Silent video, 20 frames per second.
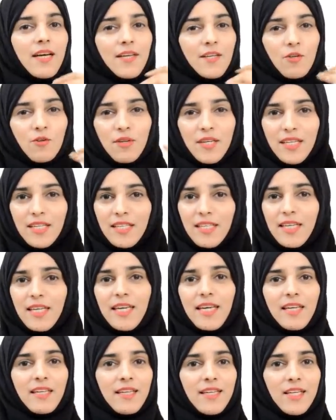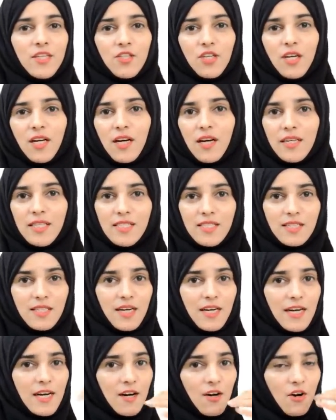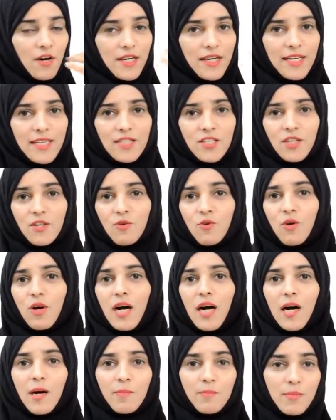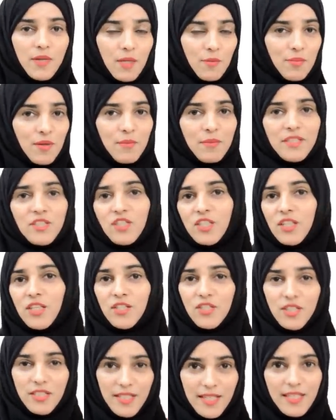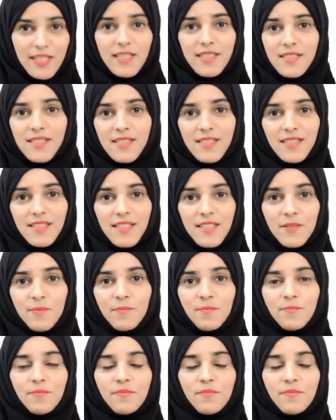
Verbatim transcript: क्योंकि ये एक नेचर का हिस्सा है और नेचर को आप कभी भी चेंज नहीं कर सकते